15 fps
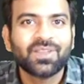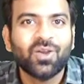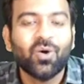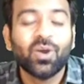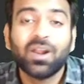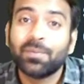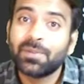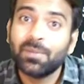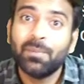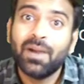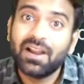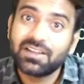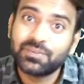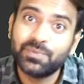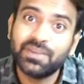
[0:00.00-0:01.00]
और आपके
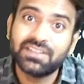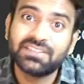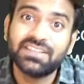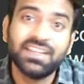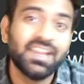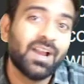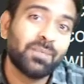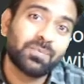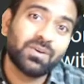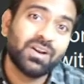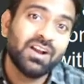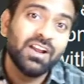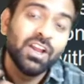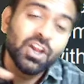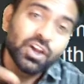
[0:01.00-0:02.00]
मार्क्स भी अच्छे हैं
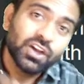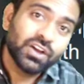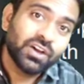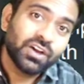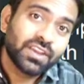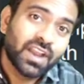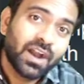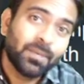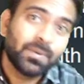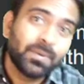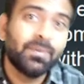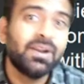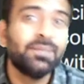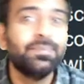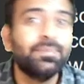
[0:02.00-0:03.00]
आपका यहाँ पर
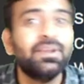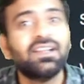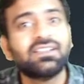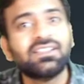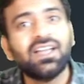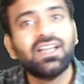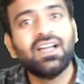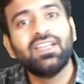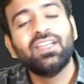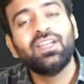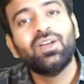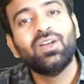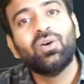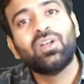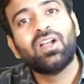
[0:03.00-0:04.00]
मन भी लगता है
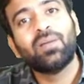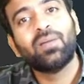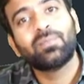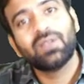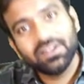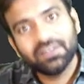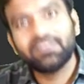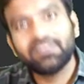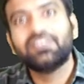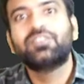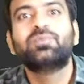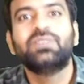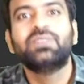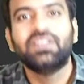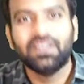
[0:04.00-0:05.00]
और आपका इंटरेस्ट
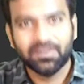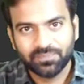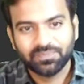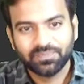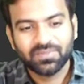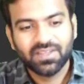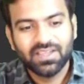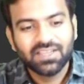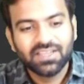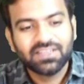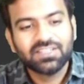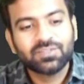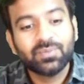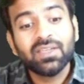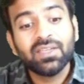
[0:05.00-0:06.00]
भी है
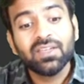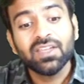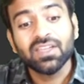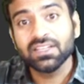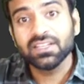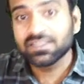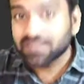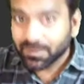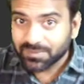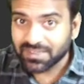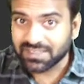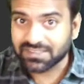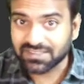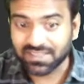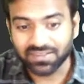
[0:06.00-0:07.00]
किसमें इन
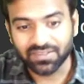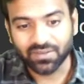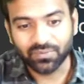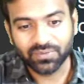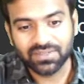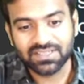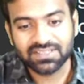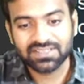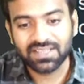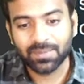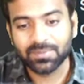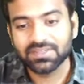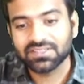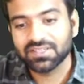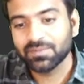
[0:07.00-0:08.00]
सब्जेक्ट्स के अंदर फिजिक्स
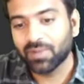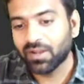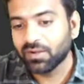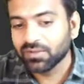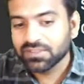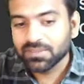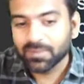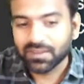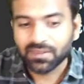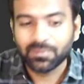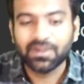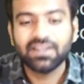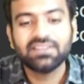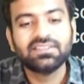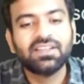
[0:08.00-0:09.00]
केमिस्ट्री बायोलॉजी
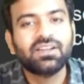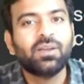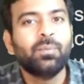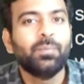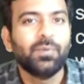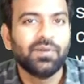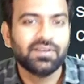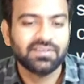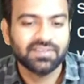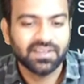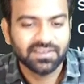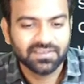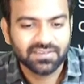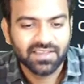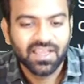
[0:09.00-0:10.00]
मैथमेटिक्स एंड कंप्यूटर
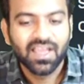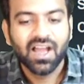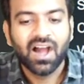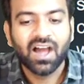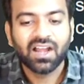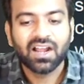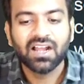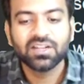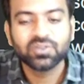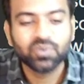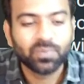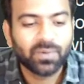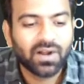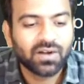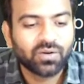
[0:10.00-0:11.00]
साइंस आर ऑल्सो
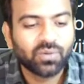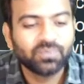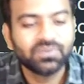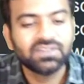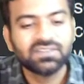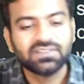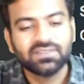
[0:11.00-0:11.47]
पार्ट ऑफ दिस